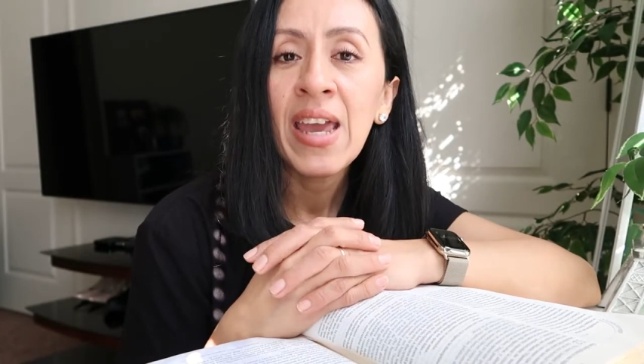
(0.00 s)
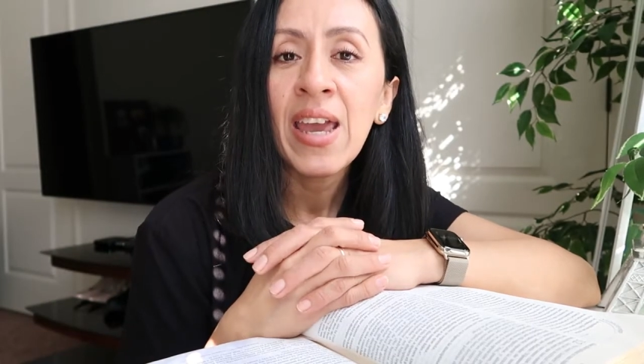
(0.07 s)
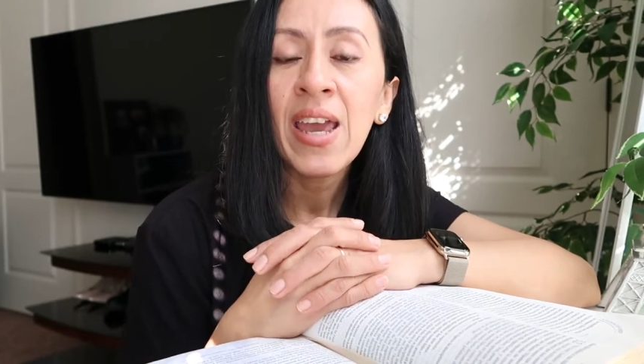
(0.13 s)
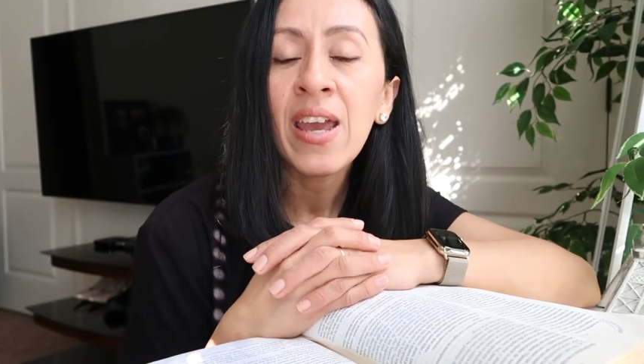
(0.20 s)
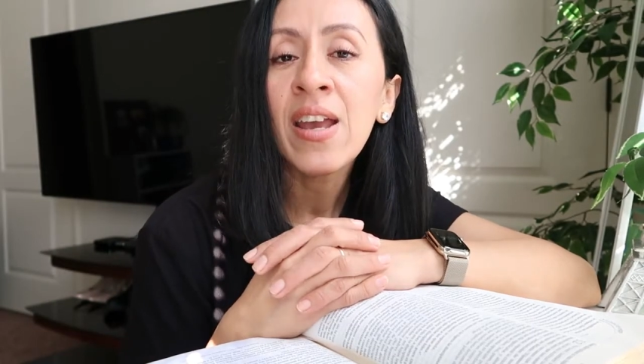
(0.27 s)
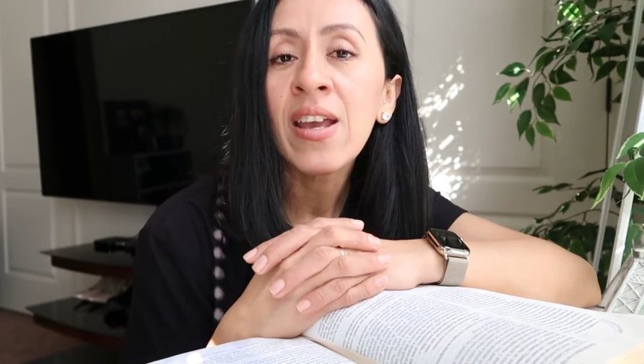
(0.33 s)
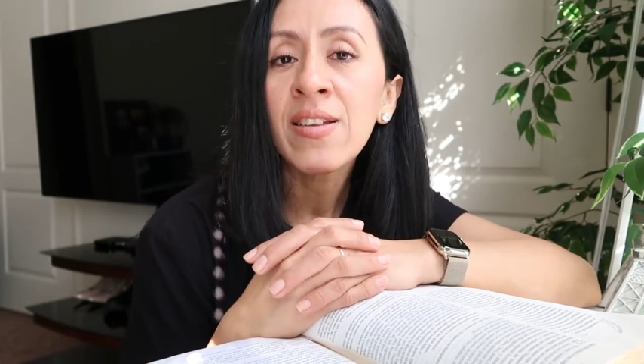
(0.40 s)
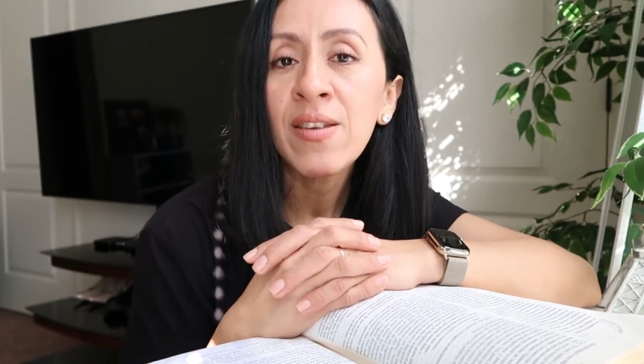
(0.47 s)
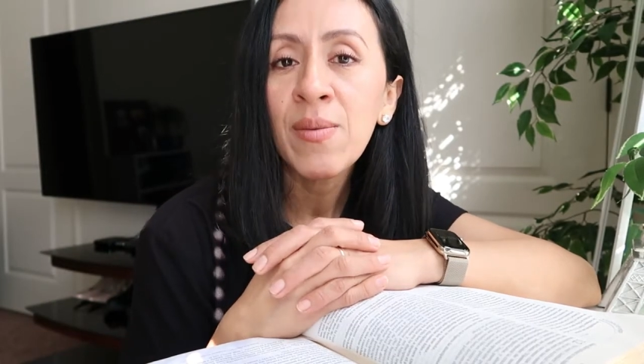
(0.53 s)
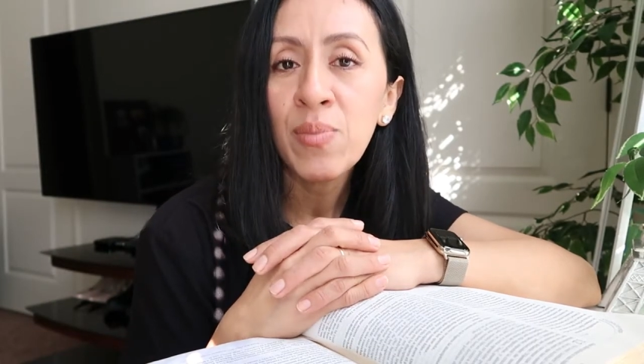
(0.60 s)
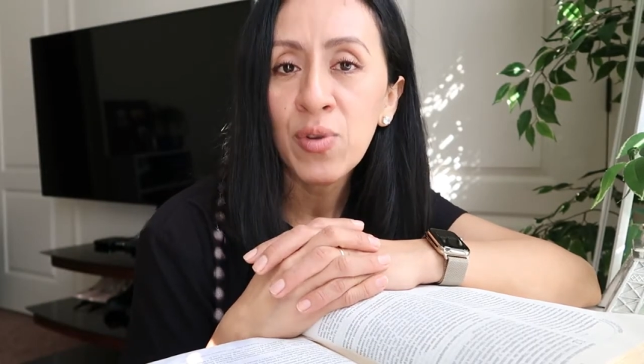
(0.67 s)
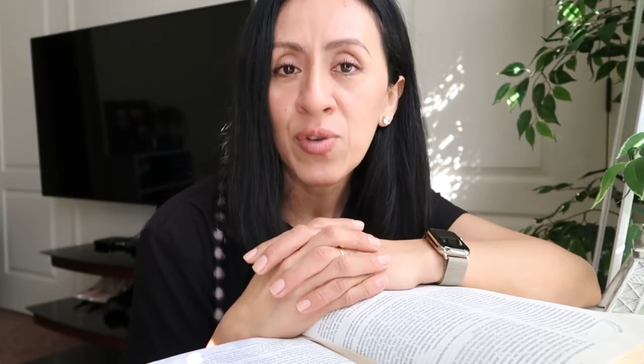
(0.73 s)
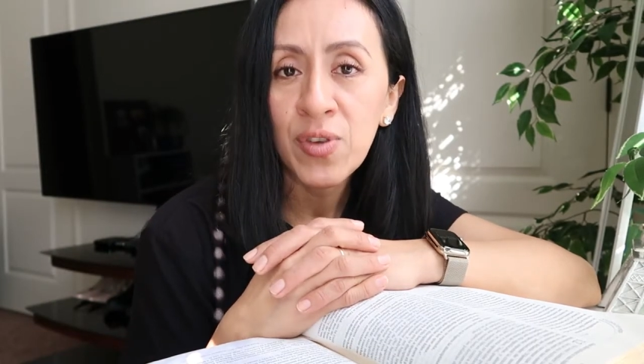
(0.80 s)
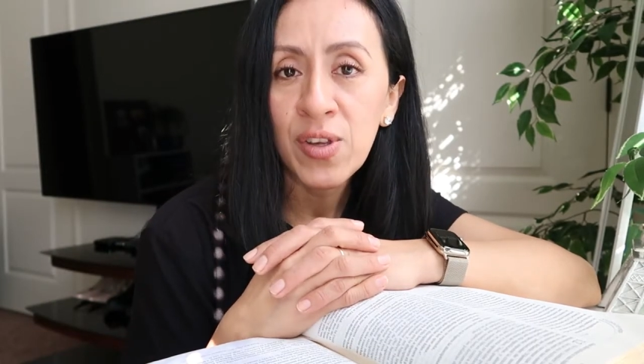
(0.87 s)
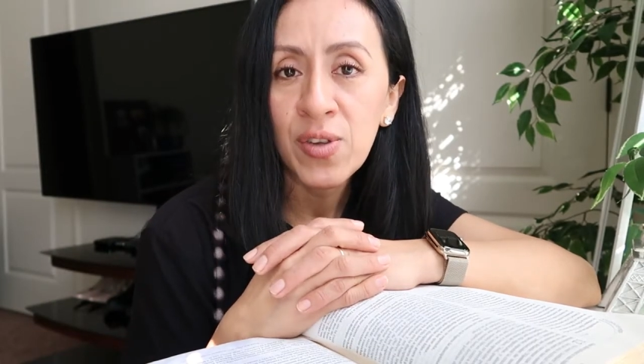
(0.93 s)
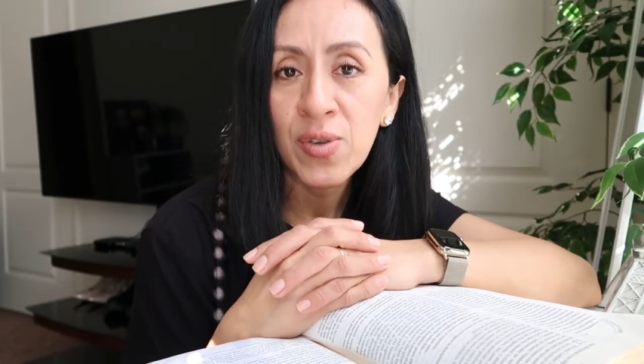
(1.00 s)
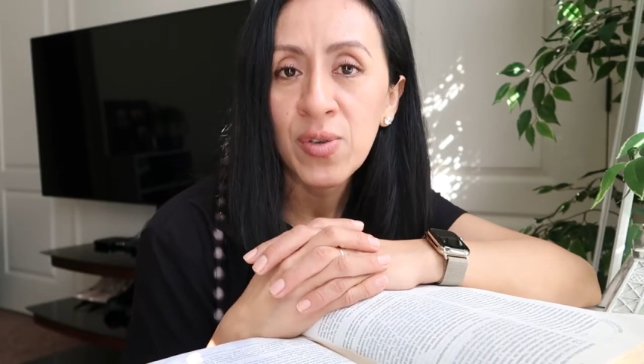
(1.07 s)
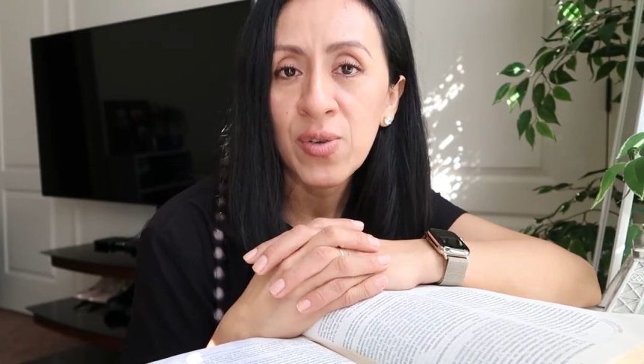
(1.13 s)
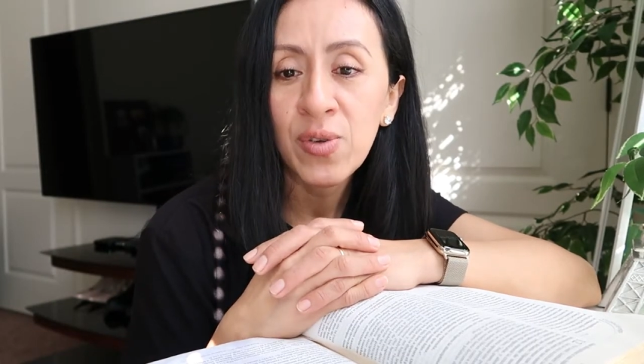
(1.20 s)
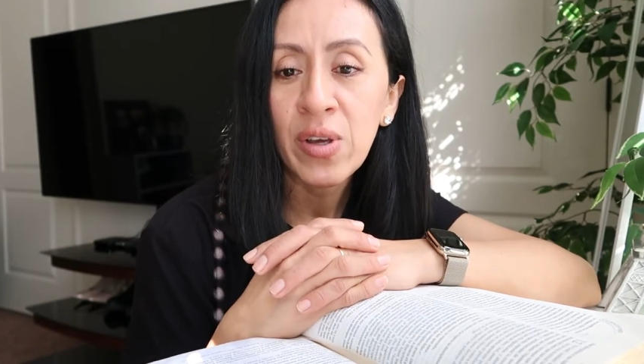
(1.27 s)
en ese proceso.